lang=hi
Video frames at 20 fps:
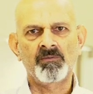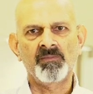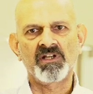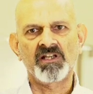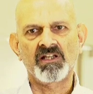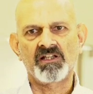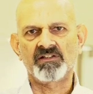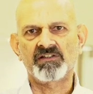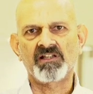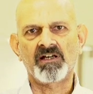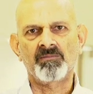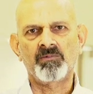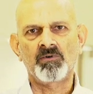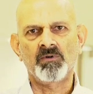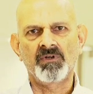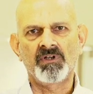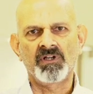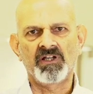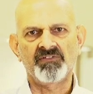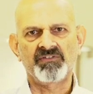वो मेरी किताब
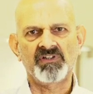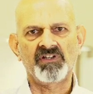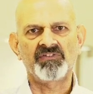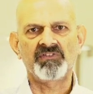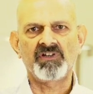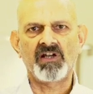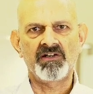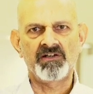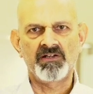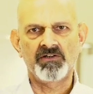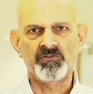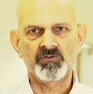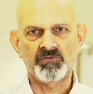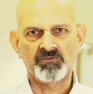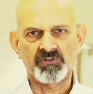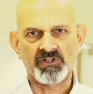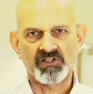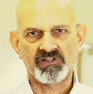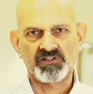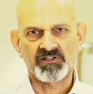को एज ए स्टैंडर्ड
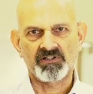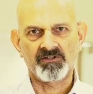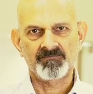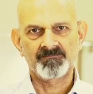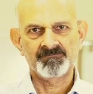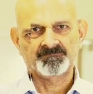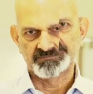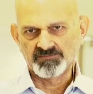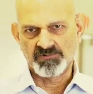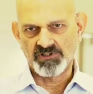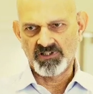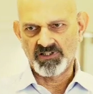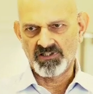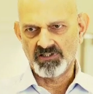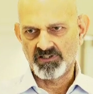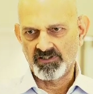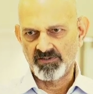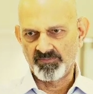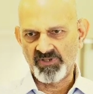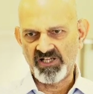यूज़ करते हैं
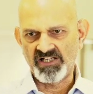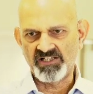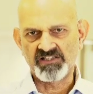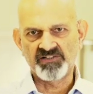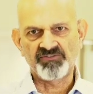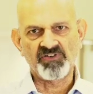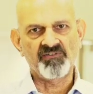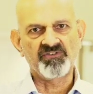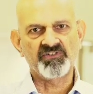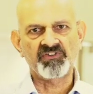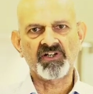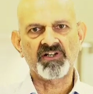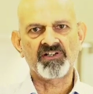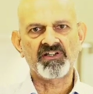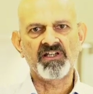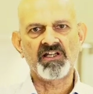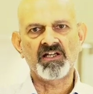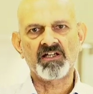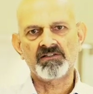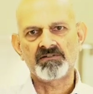पहली दफ़ा विज़िट
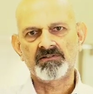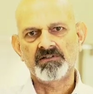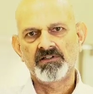किया